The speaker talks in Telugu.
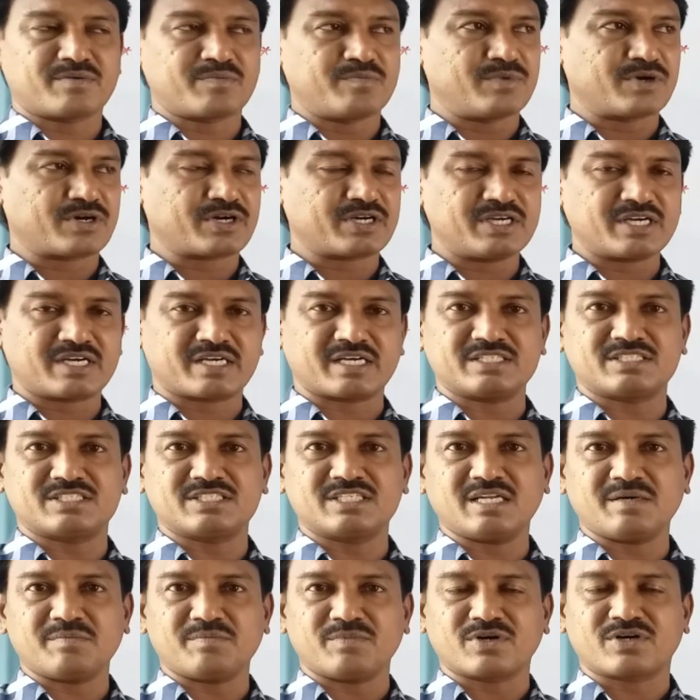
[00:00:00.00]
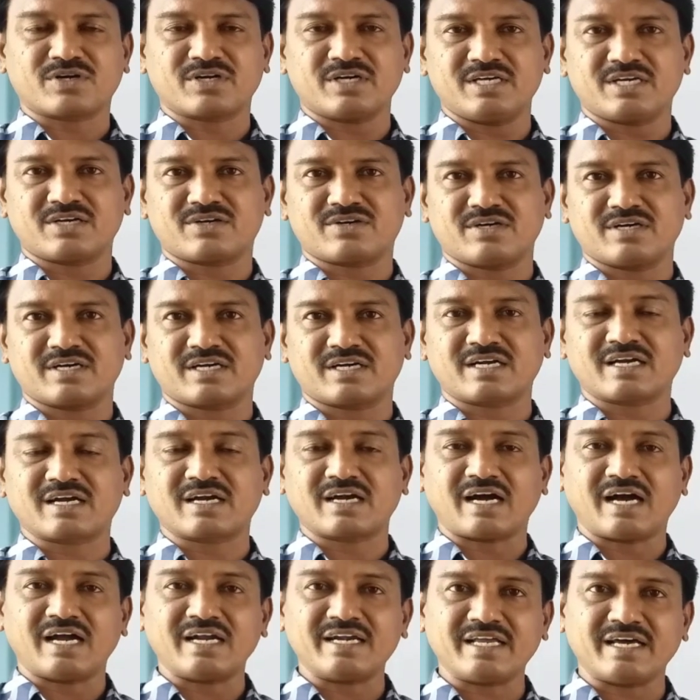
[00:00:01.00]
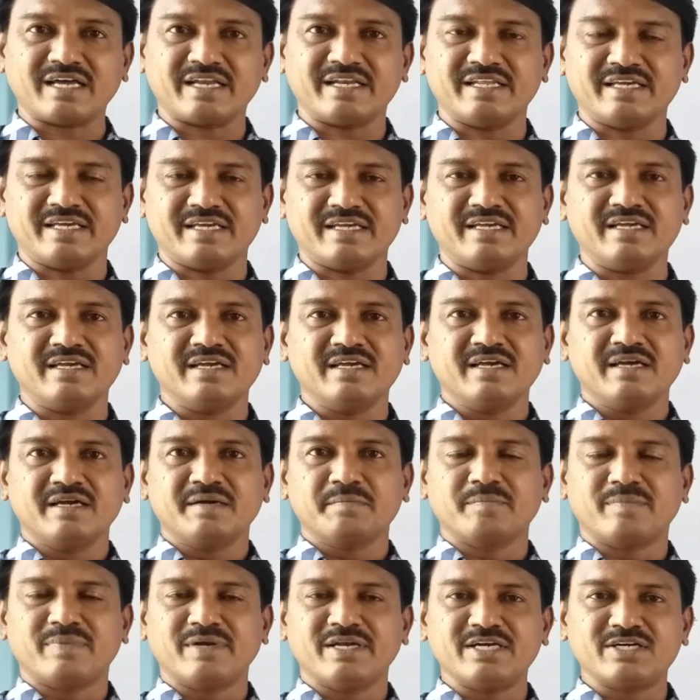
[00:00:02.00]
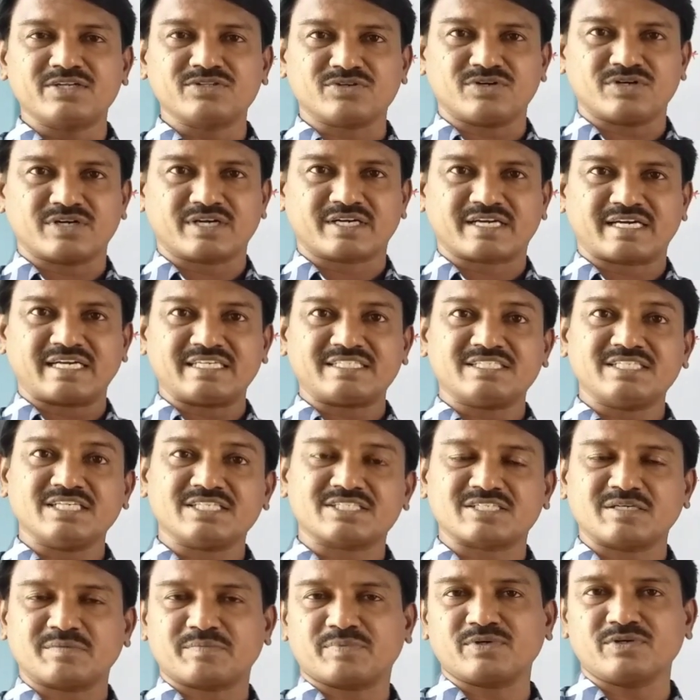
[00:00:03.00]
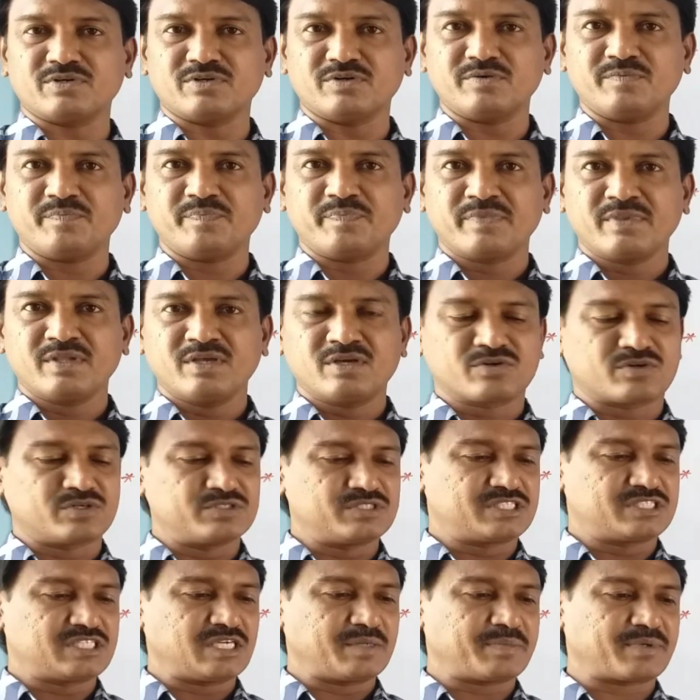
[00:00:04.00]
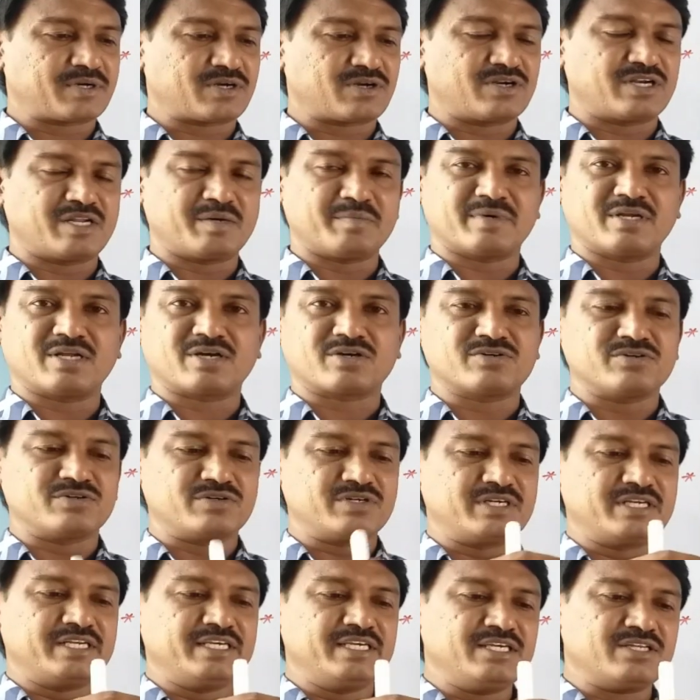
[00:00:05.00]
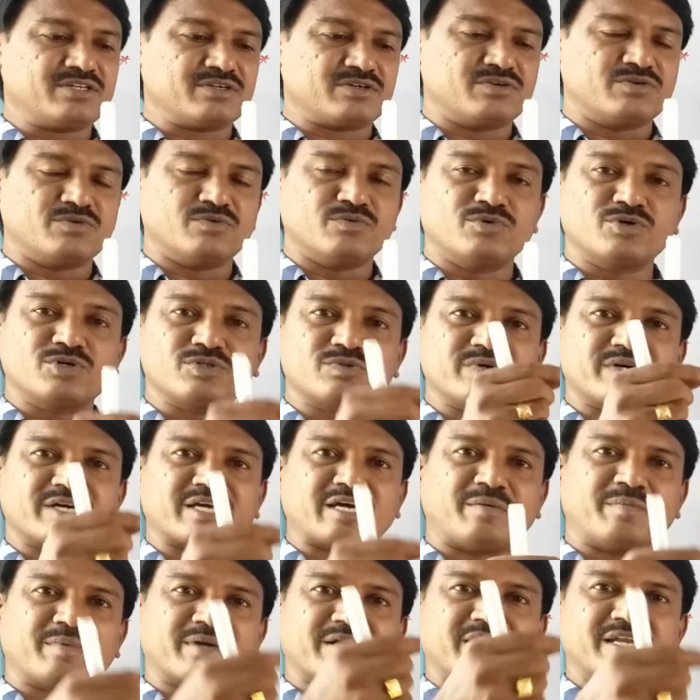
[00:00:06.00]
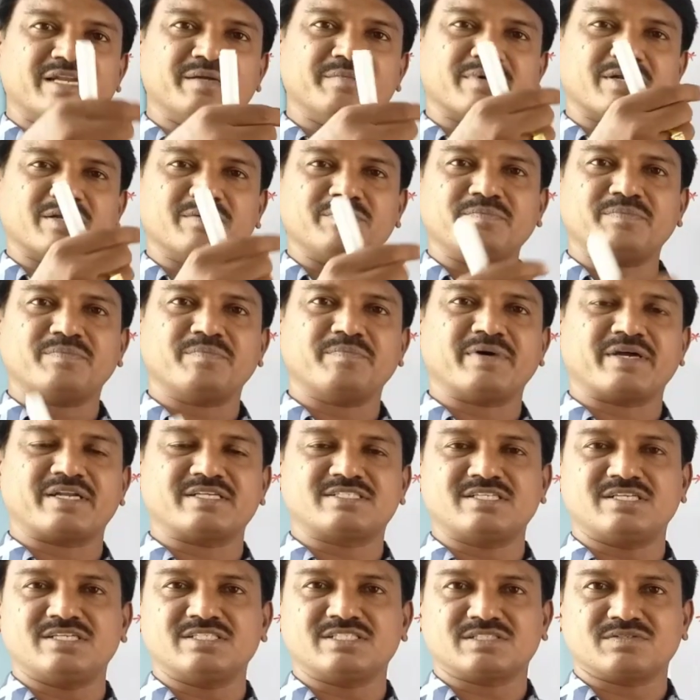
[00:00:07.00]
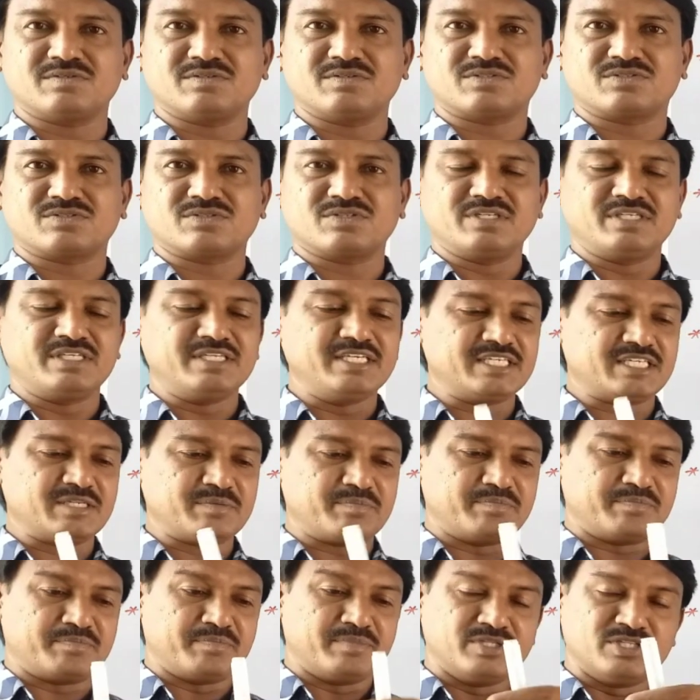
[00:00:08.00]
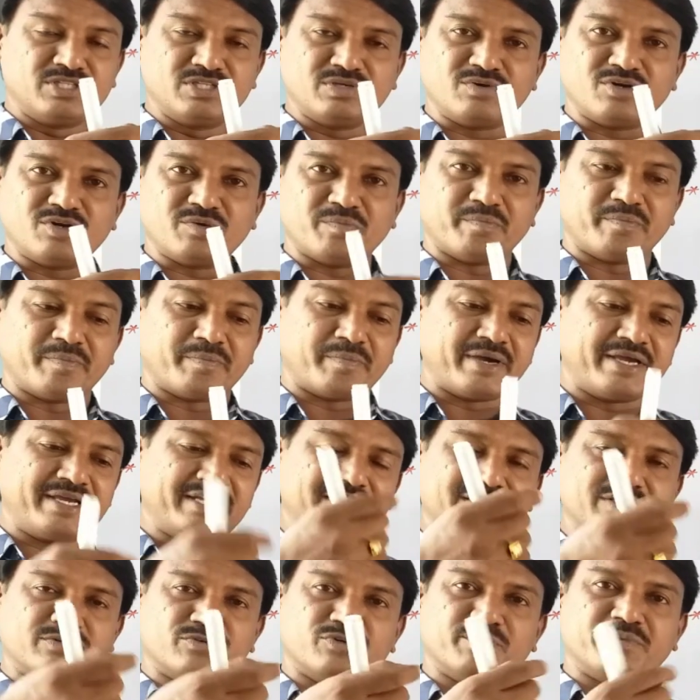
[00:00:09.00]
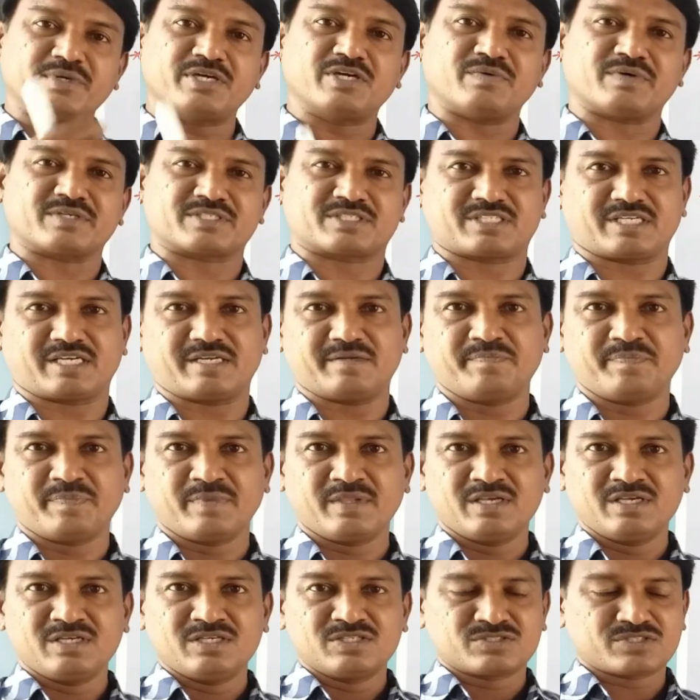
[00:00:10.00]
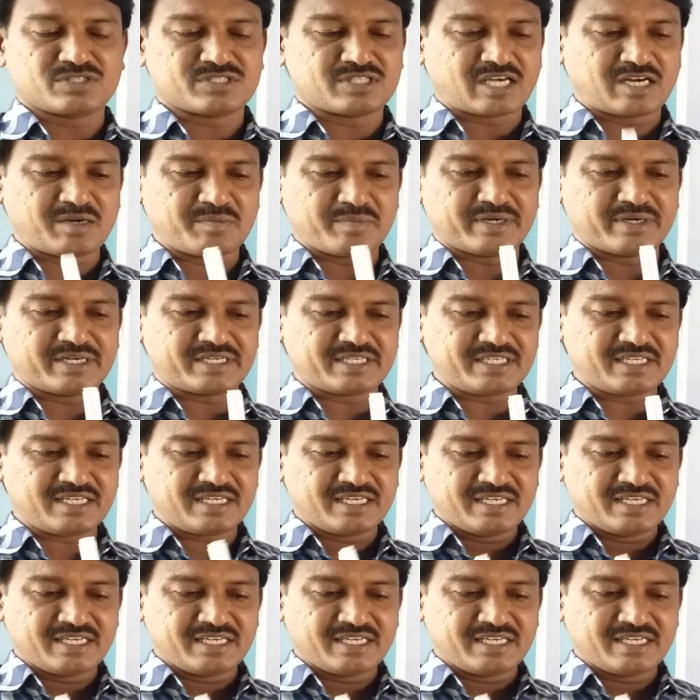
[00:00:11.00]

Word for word: మొక్క యొక్క చిన్న మొక్క యొక్క కాండాన్ని బ్లేడ్తో కట్ చేసినప్పుడు కొద్దిసేపట్లోనే మనకు నీరు ఊర్ధ గమనాన్ని మనం పరిశీలించవచ్చు నీటి బిందువులు బయటికి ఉబికి వస్తాయి సో దాన్ని బట్టి